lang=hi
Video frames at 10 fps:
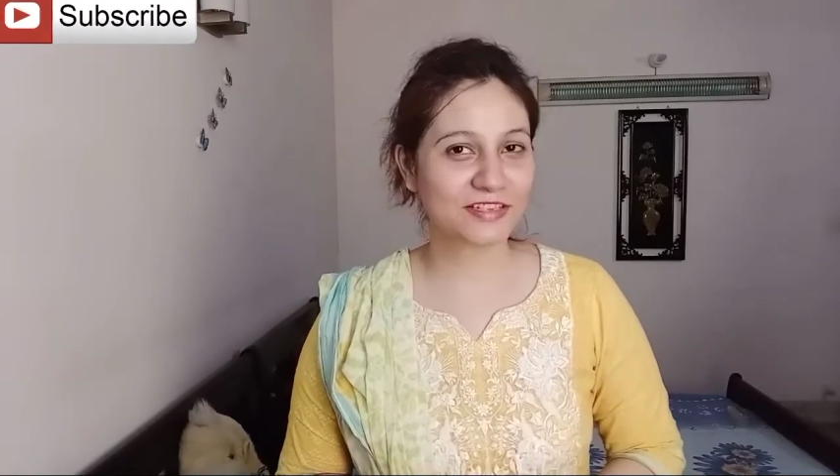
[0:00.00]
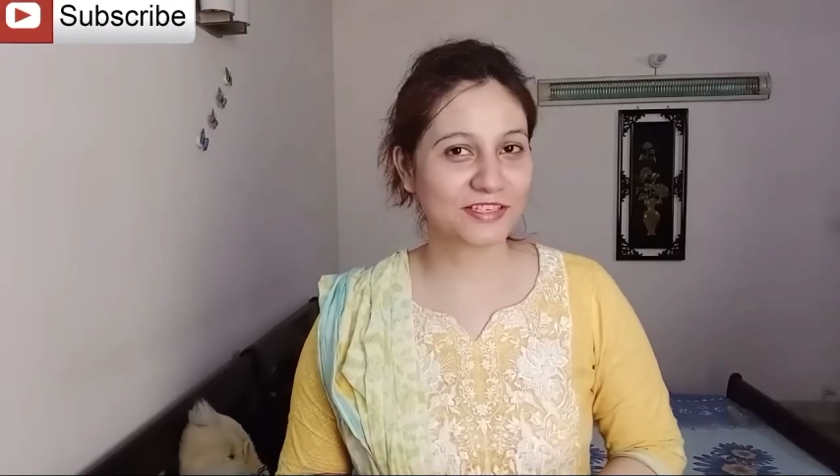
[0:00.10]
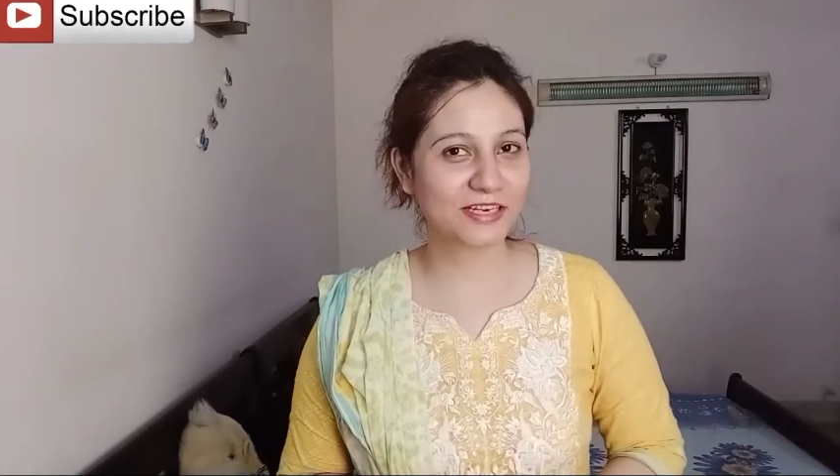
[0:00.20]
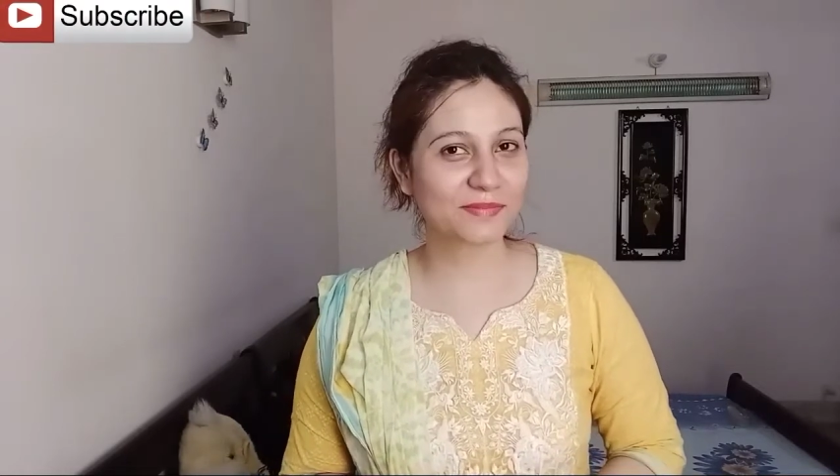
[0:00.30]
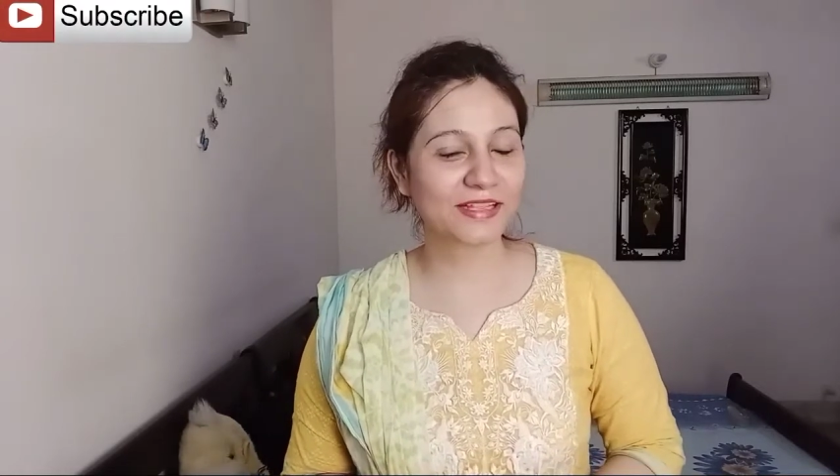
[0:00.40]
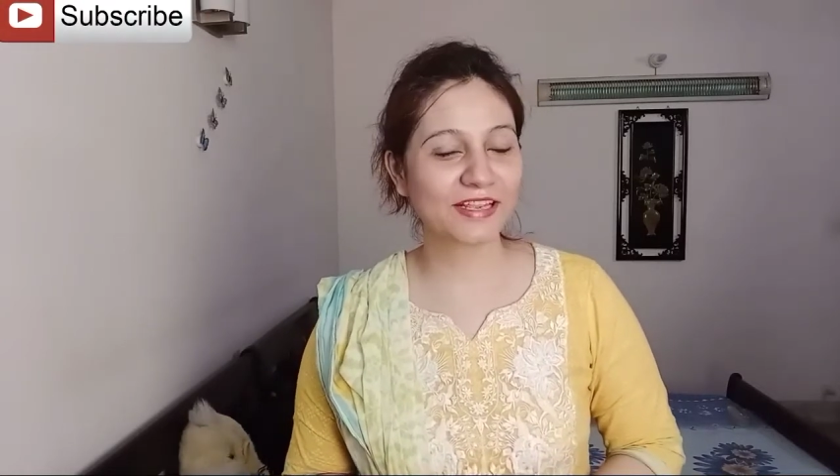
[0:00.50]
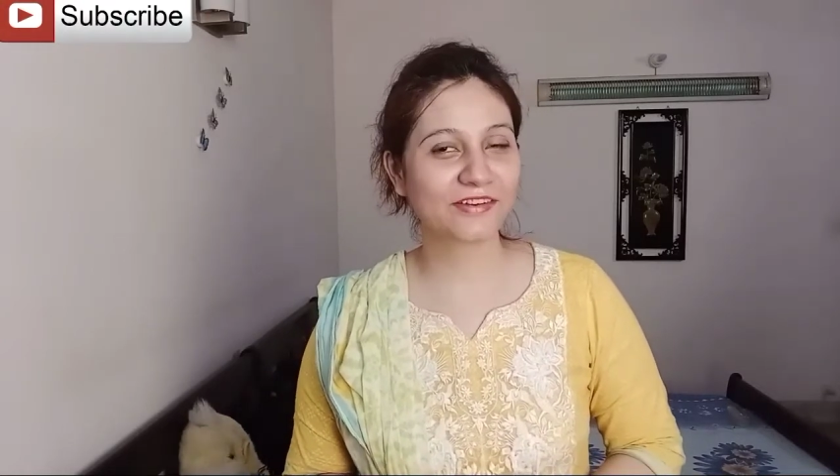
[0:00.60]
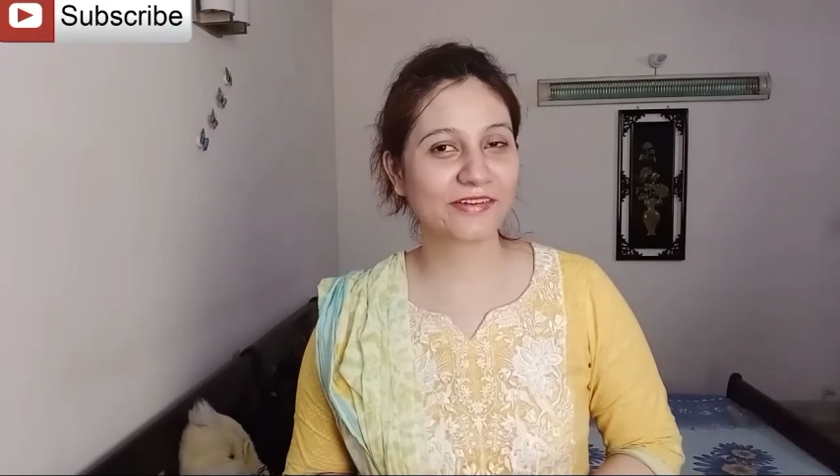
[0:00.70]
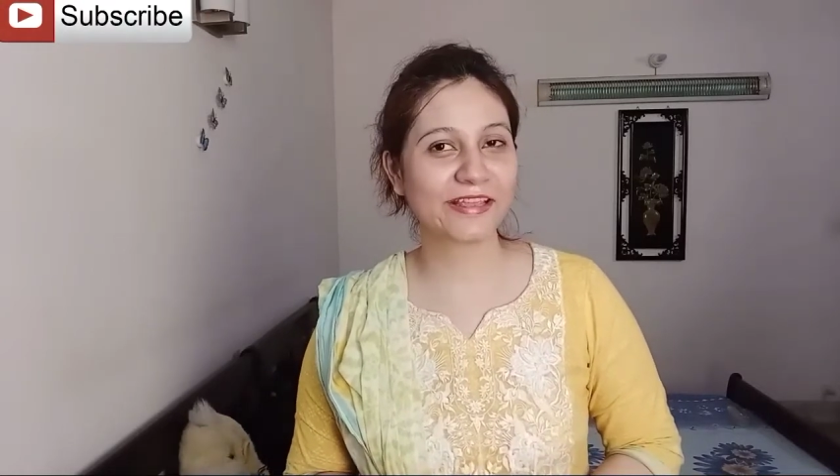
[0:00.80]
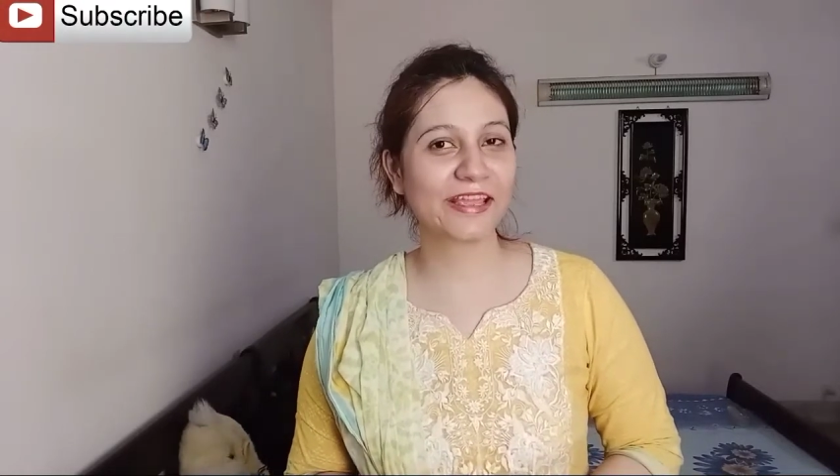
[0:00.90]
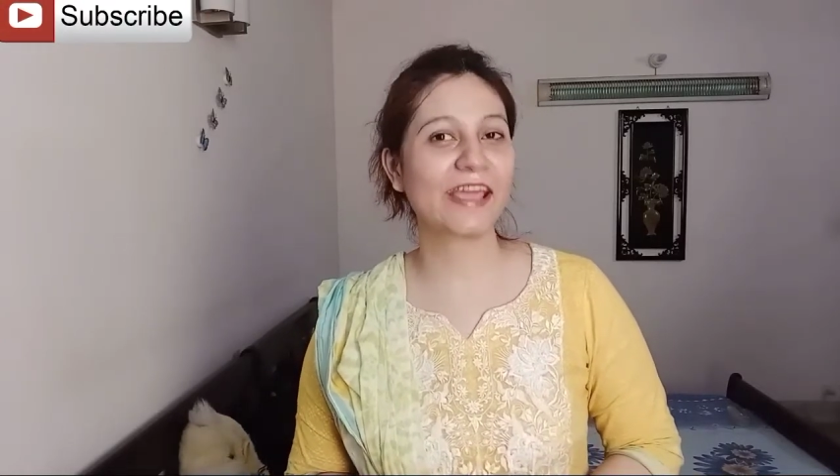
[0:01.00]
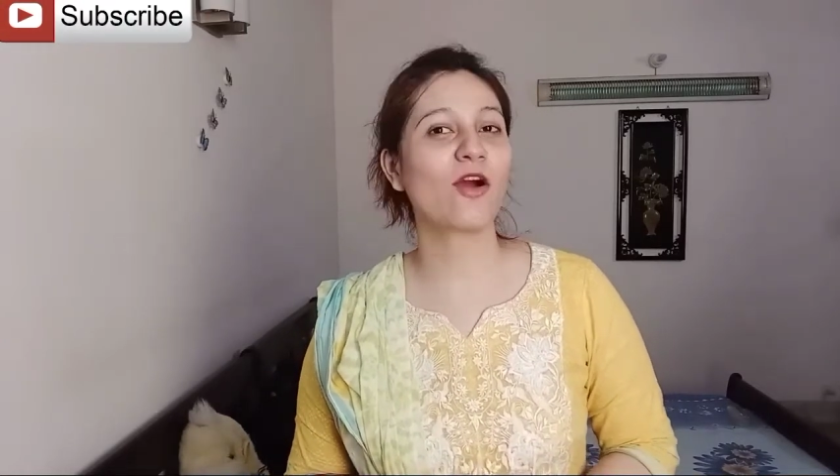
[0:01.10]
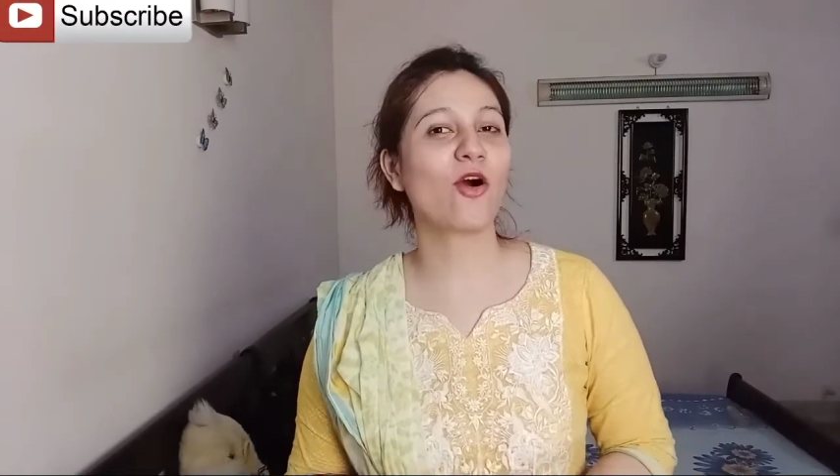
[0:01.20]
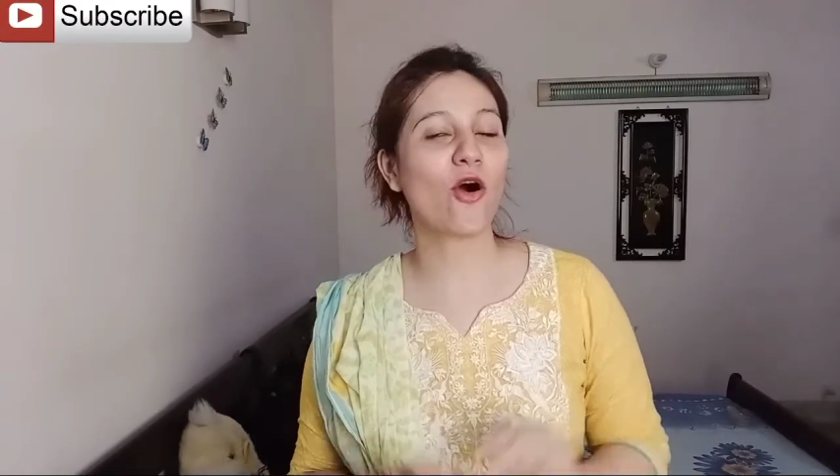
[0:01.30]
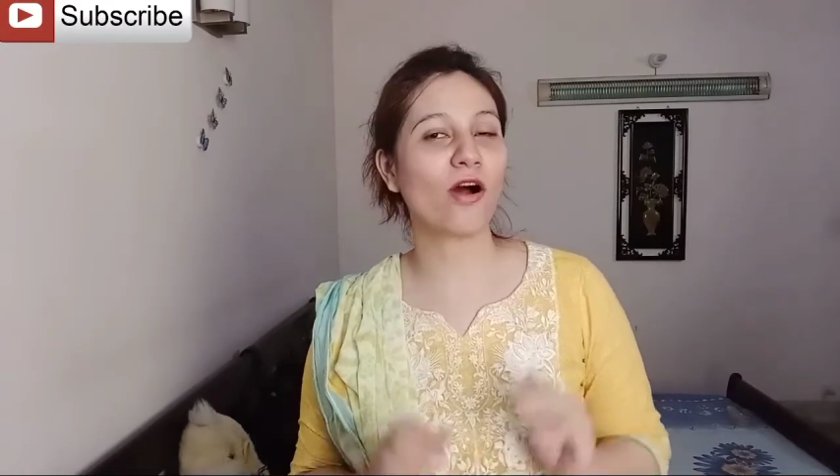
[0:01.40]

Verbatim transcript: फर्स्ट टाइम देख रहे हैं